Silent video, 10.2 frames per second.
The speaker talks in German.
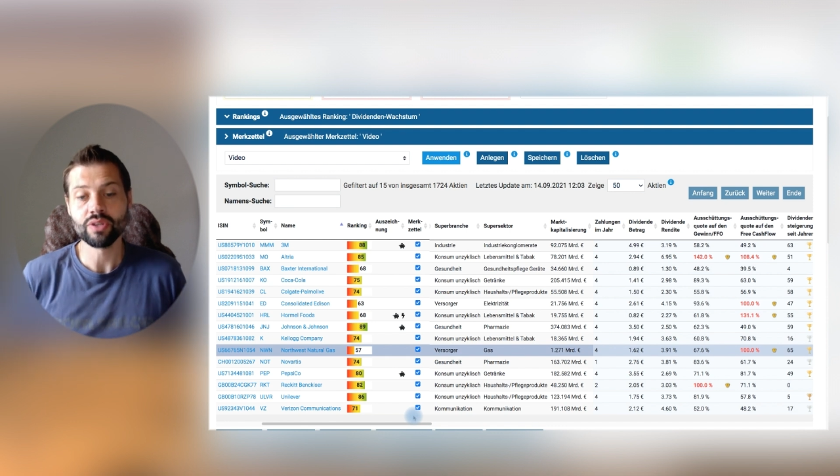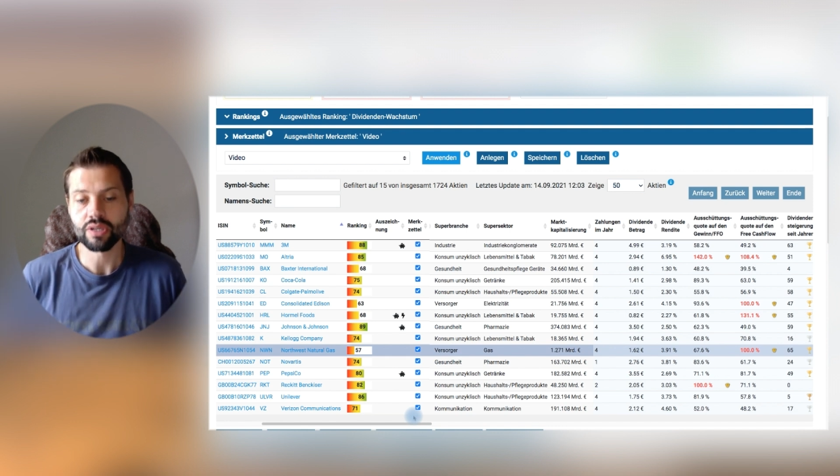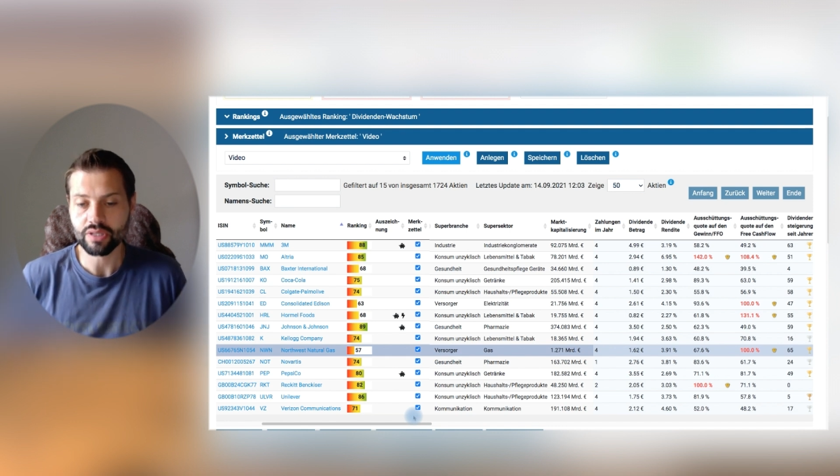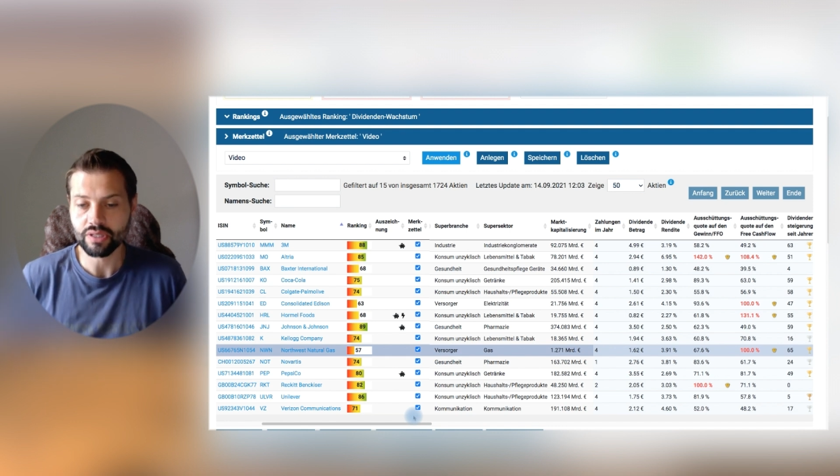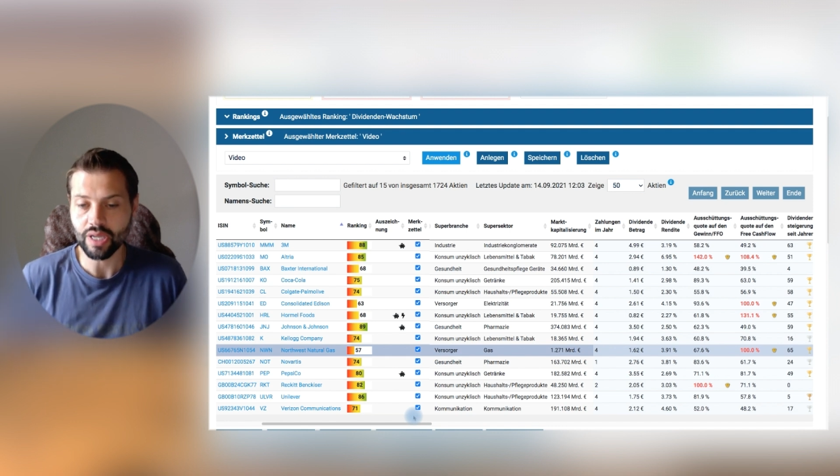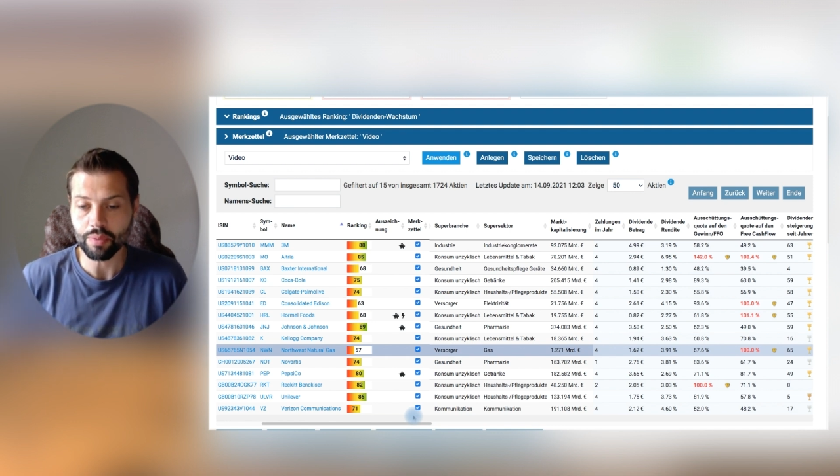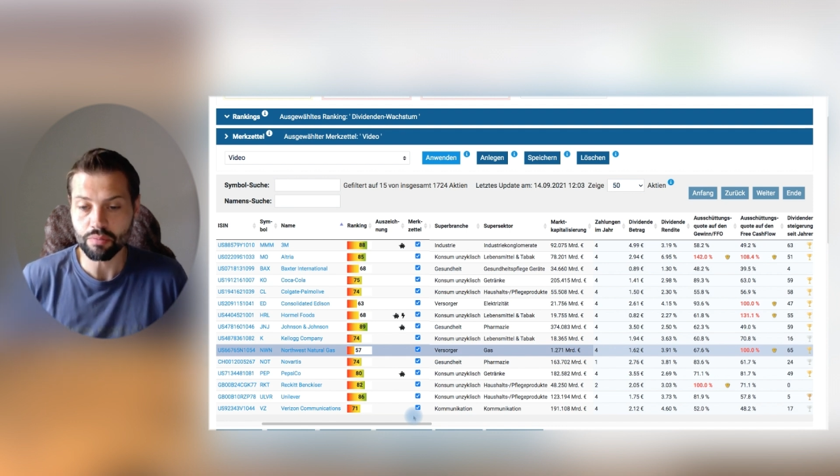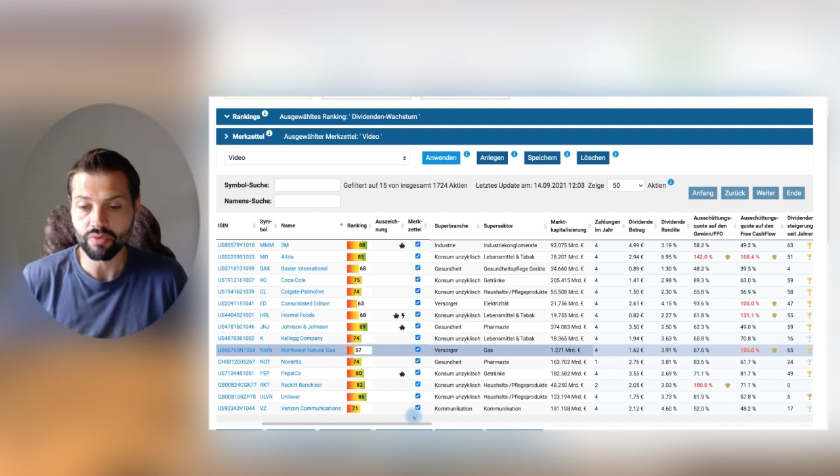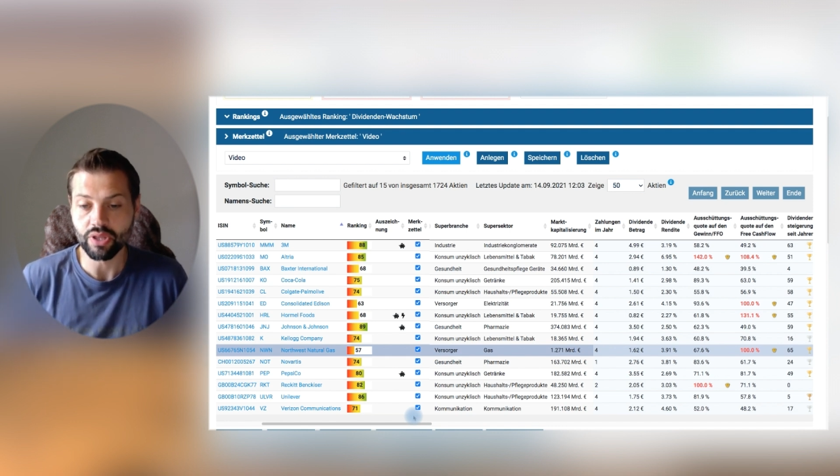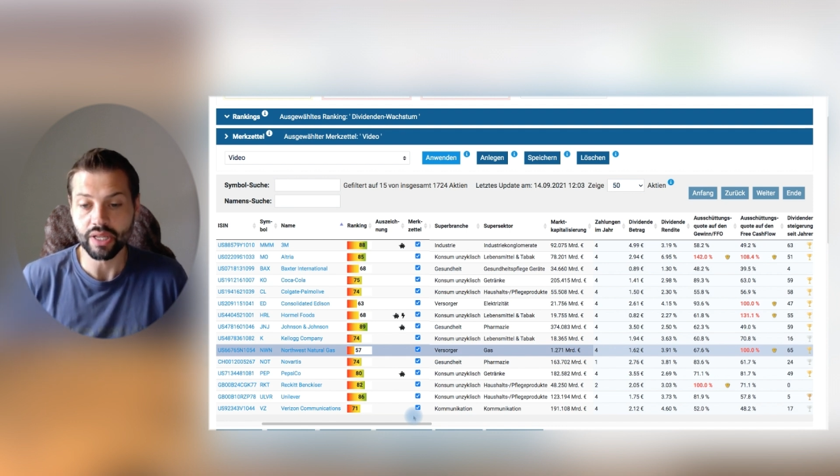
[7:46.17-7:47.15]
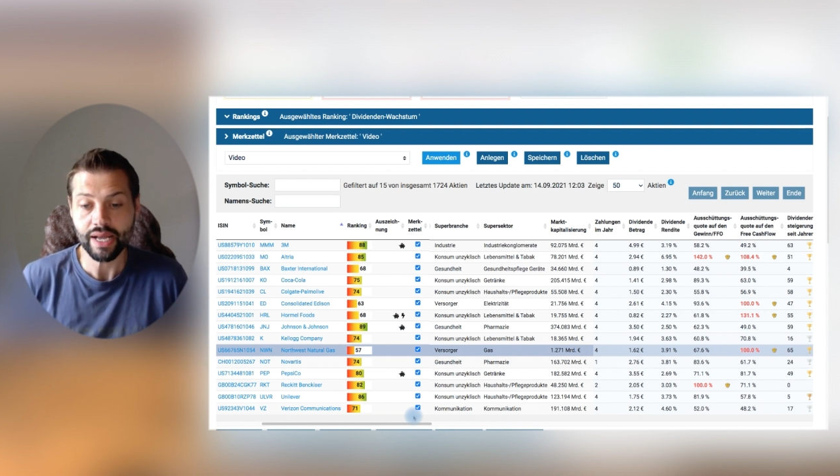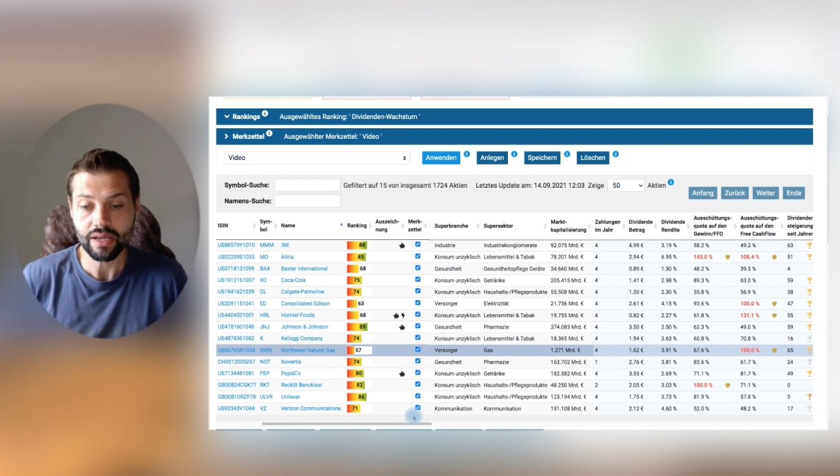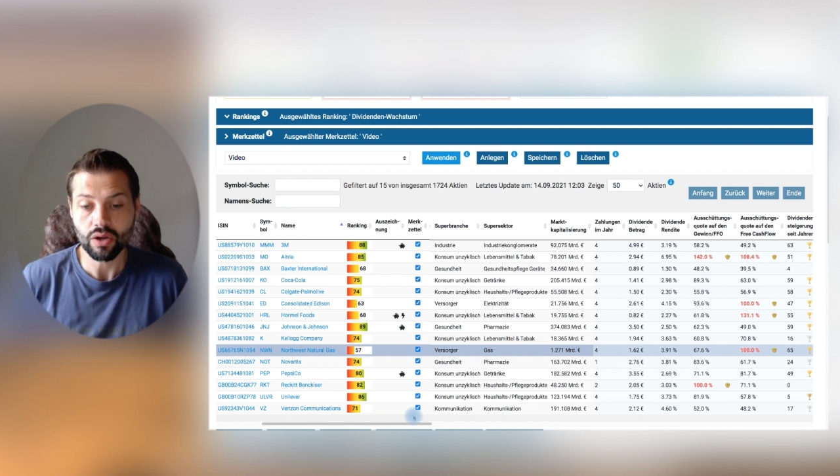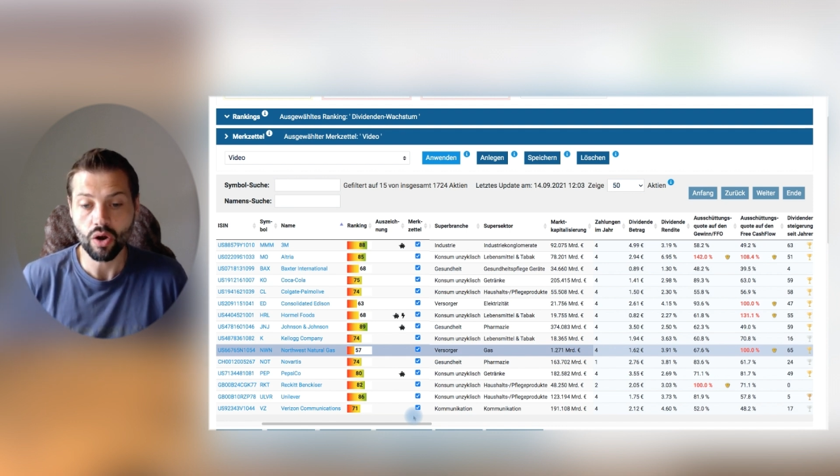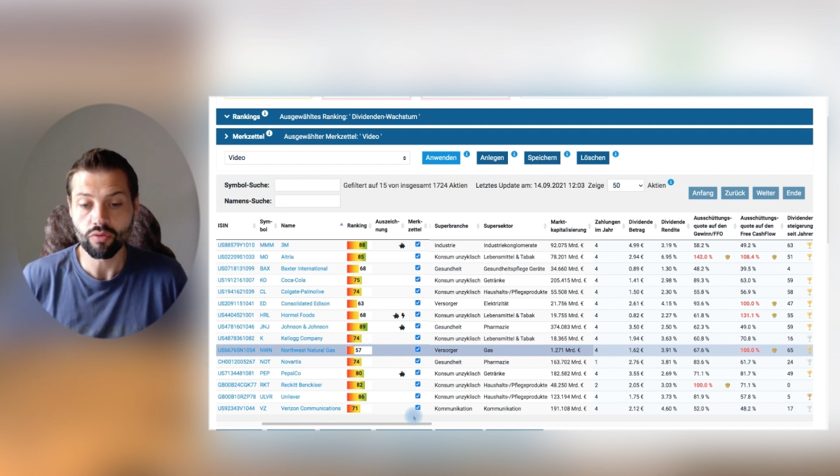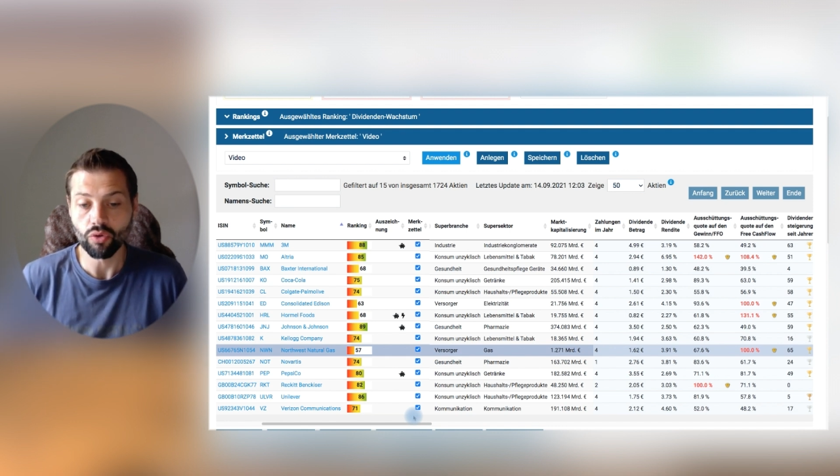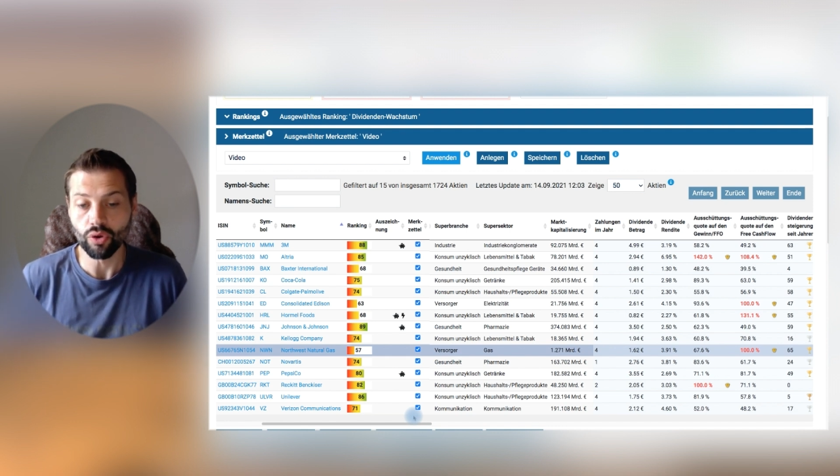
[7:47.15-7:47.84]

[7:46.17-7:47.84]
Rendite habe ich immer wieder nachgekauft,